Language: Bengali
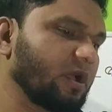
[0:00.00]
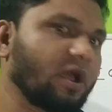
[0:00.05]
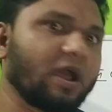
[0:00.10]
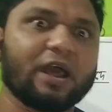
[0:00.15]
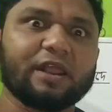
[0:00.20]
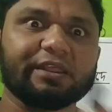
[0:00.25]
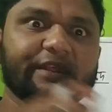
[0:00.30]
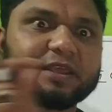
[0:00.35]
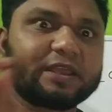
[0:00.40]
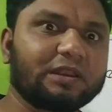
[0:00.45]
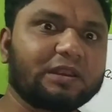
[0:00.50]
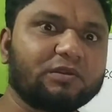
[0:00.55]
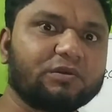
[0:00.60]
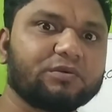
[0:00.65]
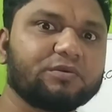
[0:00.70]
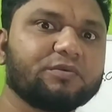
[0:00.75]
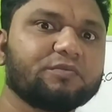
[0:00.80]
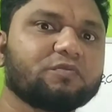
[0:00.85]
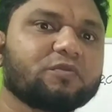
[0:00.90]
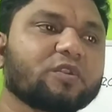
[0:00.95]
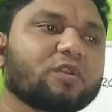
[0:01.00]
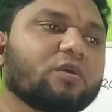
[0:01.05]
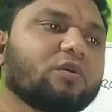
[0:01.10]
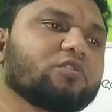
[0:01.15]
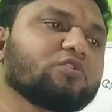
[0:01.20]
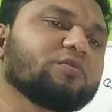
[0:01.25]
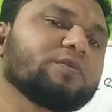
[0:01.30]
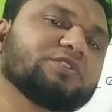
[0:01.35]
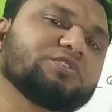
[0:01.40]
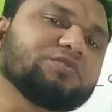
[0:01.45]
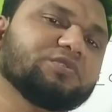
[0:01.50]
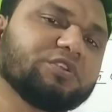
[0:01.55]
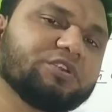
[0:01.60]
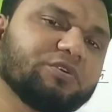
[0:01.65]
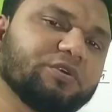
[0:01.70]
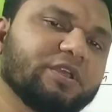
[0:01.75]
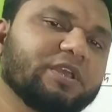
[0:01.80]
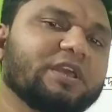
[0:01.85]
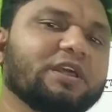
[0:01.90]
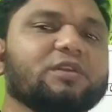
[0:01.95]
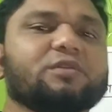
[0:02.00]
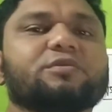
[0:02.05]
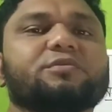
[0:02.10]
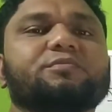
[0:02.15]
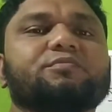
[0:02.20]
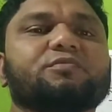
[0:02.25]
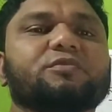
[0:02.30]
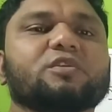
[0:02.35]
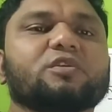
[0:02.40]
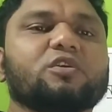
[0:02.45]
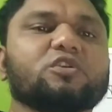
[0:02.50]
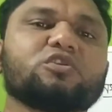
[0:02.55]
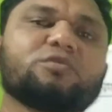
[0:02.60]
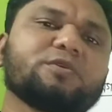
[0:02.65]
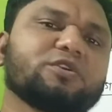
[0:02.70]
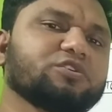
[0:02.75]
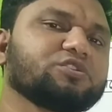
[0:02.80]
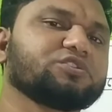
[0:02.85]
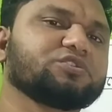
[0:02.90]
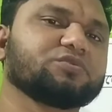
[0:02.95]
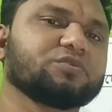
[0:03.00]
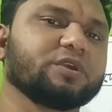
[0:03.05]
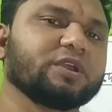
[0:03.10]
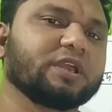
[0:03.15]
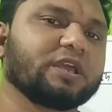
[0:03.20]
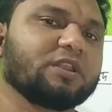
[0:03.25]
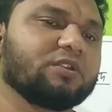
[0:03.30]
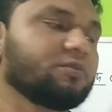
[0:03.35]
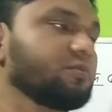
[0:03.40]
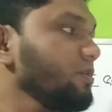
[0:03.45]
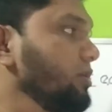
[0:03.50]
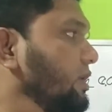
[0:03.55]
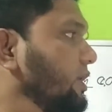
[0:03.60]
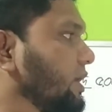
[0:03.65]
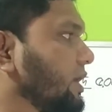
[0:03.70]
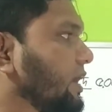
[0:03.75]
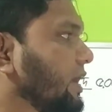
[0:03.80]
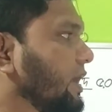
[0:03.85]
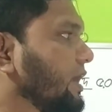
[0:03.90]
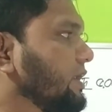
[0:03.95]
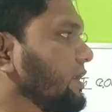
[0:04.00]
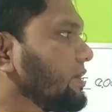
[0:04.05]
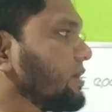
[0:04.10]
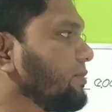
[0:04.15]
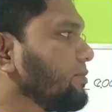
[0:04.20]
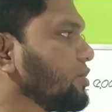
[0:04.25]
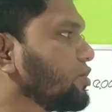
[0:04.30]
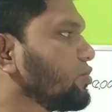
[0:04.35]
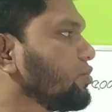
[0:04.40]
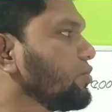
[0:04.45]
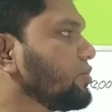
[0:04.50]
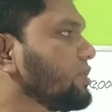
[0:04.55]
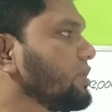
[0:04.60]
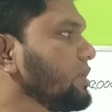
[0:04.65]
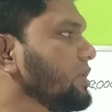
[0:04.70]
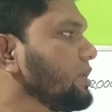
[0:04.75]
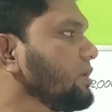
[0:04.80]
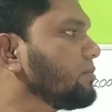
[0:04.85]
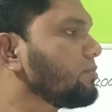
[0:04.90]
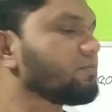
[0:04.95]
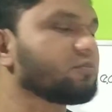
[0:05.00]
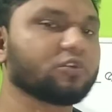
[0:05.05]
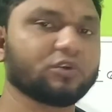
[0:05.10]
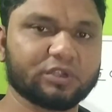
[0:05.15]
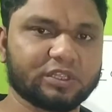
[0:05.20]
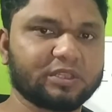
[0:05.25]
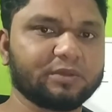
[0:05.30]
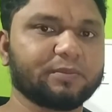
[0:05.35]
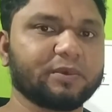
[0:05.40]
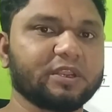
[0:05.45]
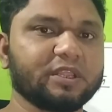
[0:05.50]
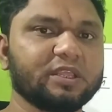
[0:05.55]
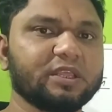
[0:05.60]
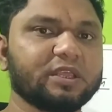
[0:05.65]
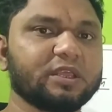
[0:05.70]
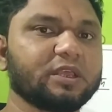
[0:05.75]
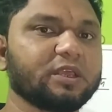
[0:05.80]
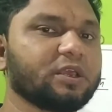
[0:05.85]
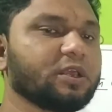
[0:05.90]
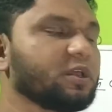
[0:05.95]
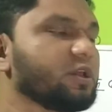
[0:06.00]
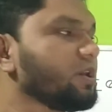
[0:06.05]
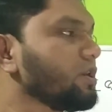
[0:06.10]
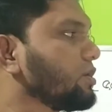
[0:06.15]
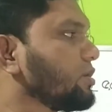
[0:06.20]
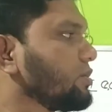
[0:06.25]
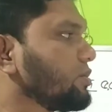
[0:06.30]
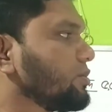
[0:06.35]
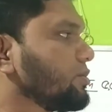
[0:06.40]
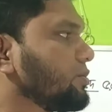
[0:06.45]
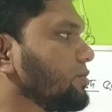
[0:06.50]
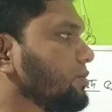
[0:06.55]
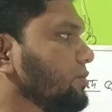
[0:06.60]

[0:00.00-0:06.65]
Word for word: হারিয়ে গেল অথবা চুরি হয়ে গেল অথবা নষ্ট হয়ে গেল এটা আমি ক্ষতি ধরতে পারি তো